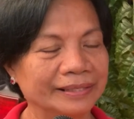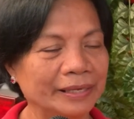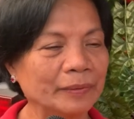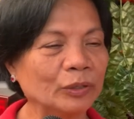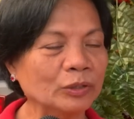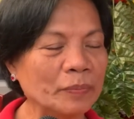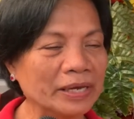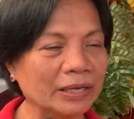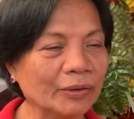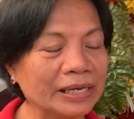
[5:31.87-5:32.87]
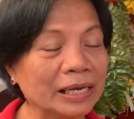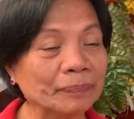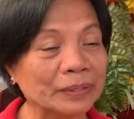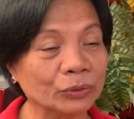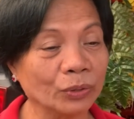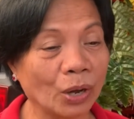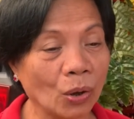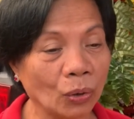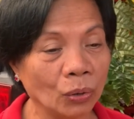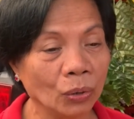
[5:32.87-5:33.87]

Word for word: Ibig ko sabihin, ikaw kayo nagpaturok.